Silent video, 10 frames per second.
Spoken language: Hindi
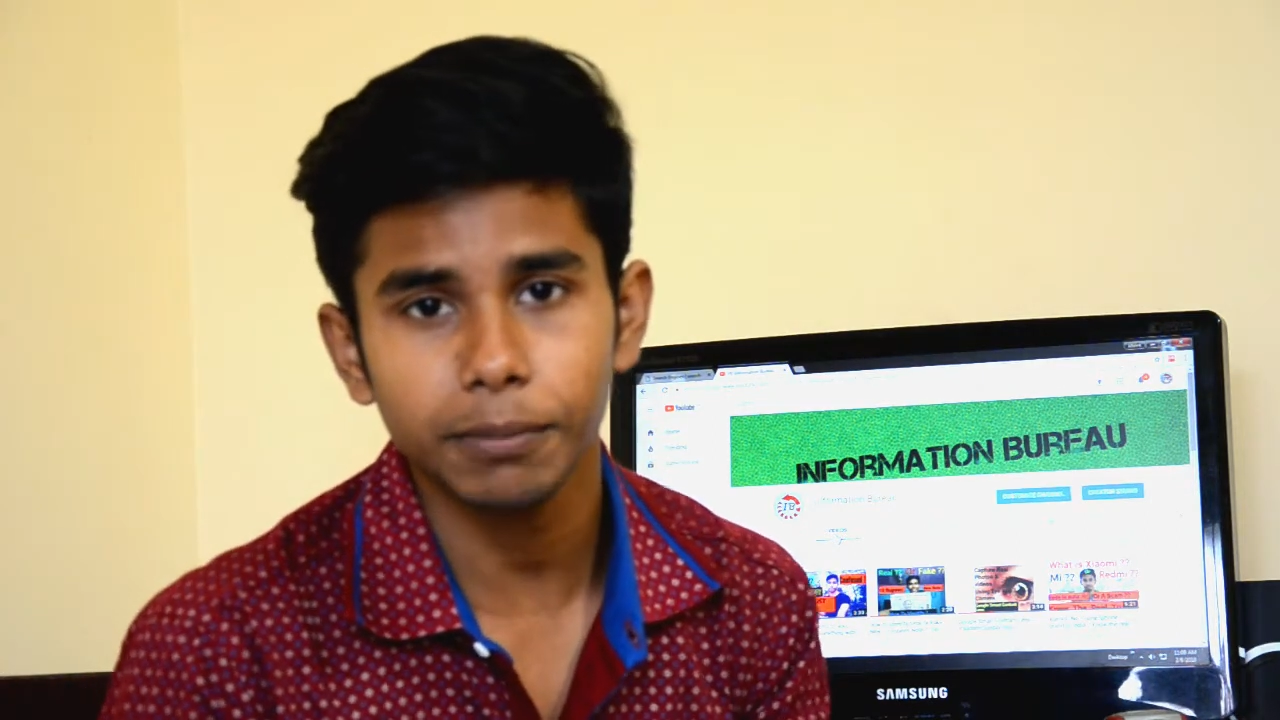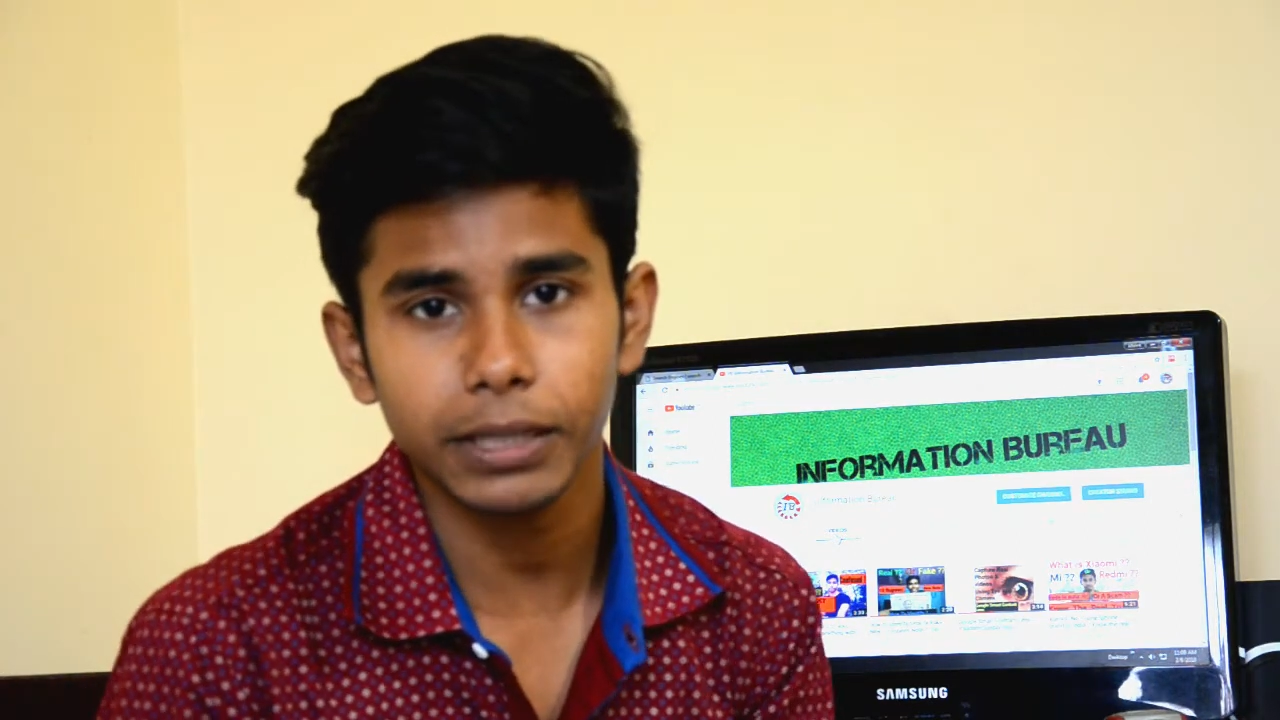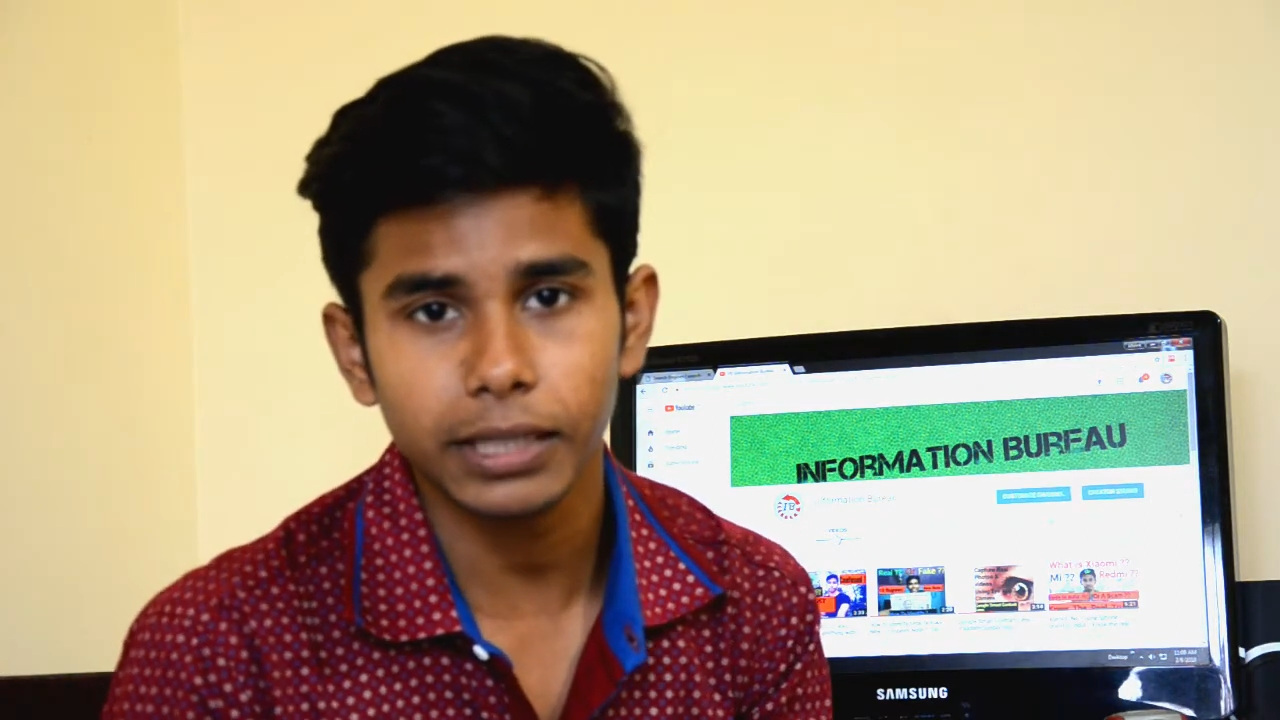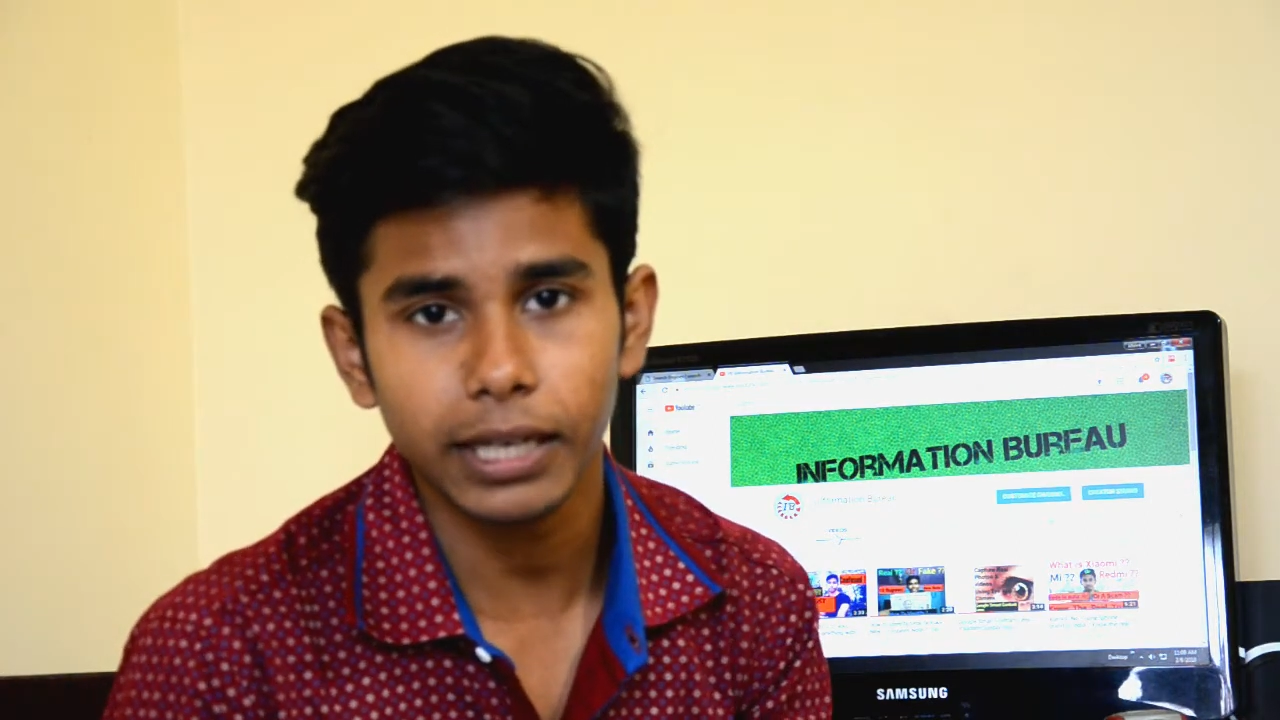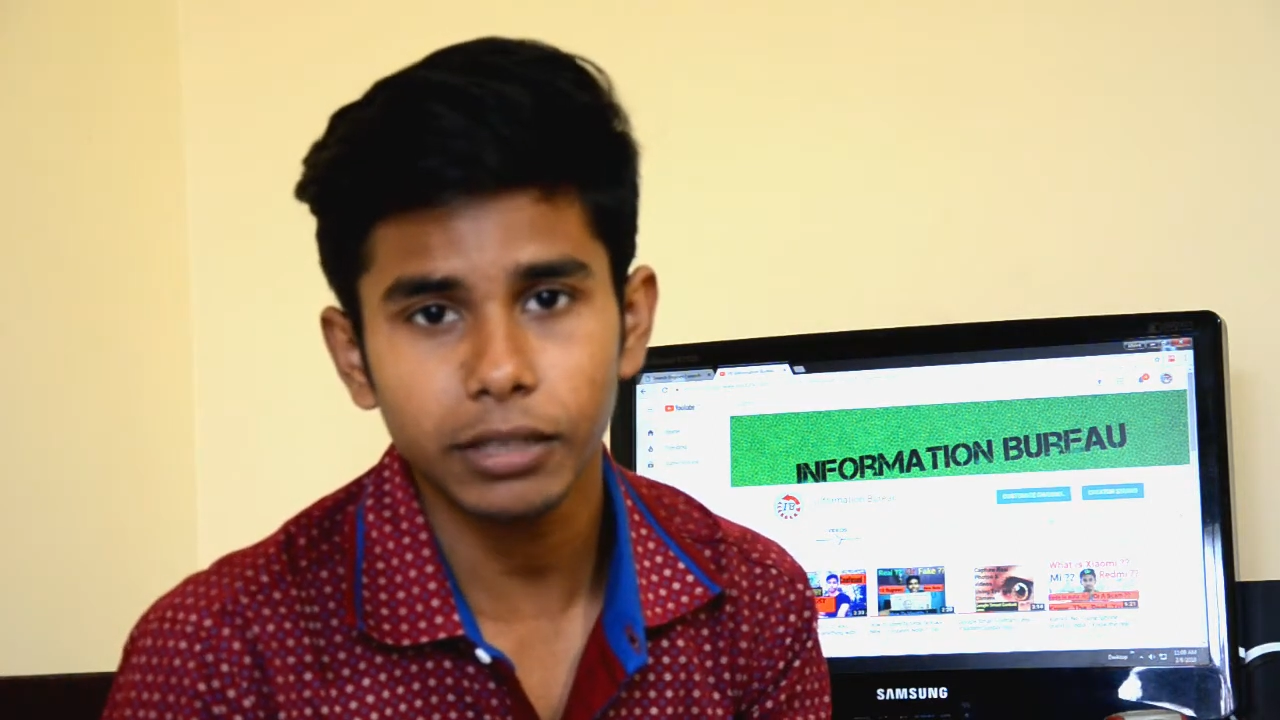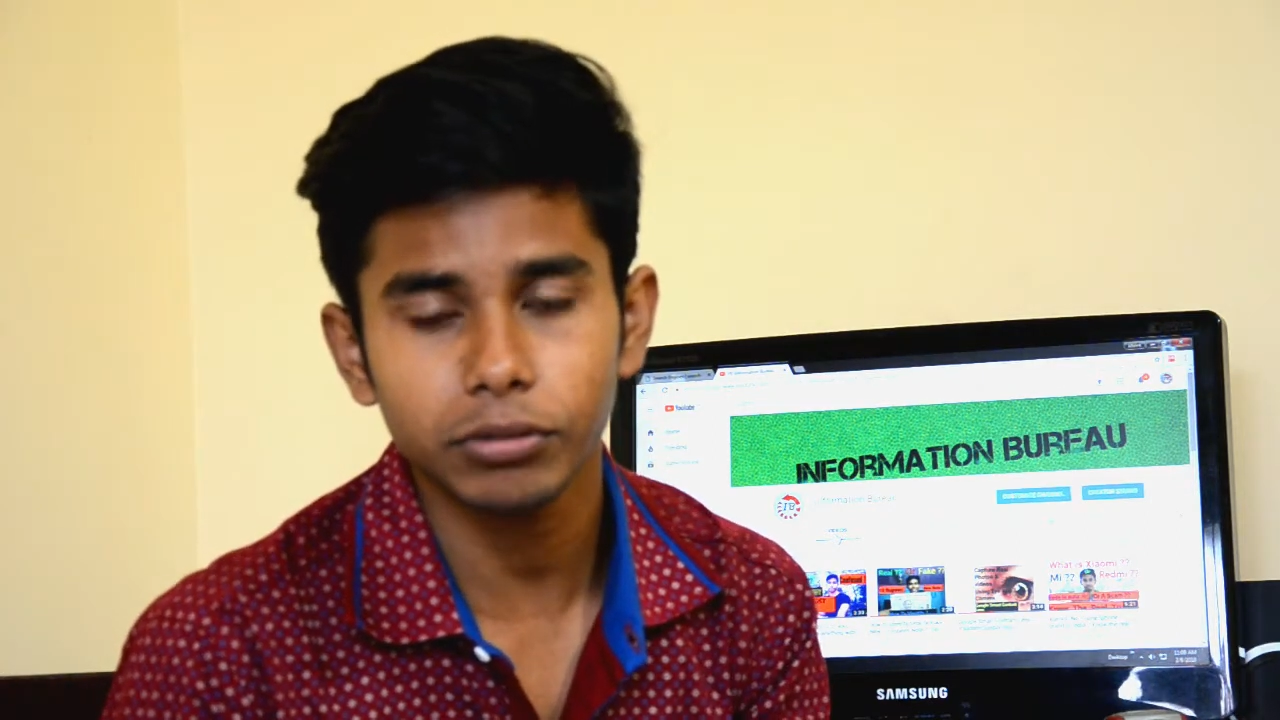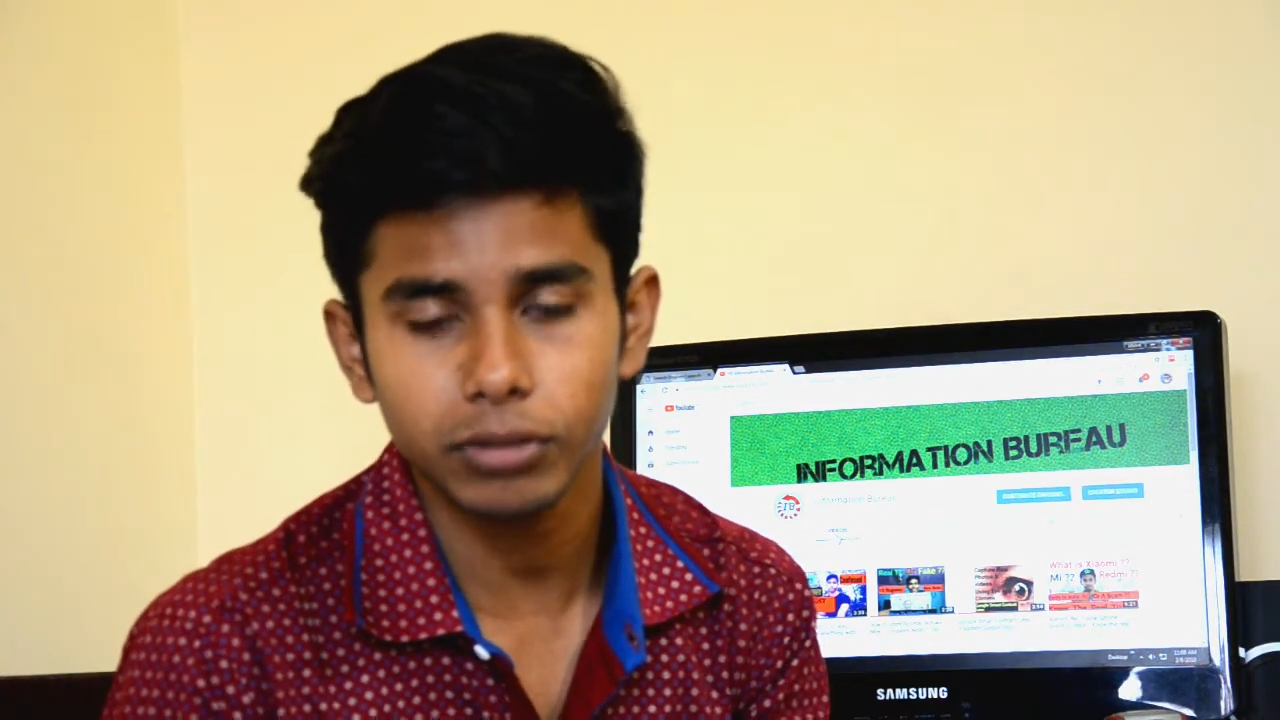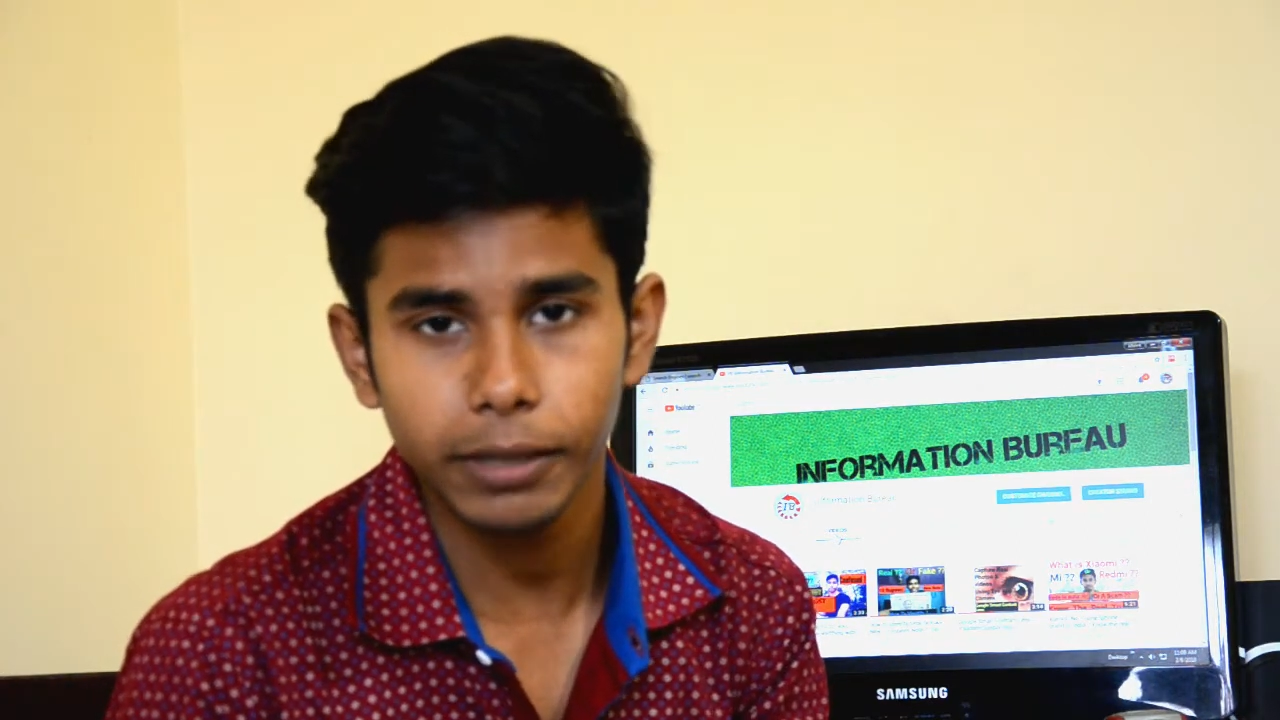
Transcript: पड़ता है उसके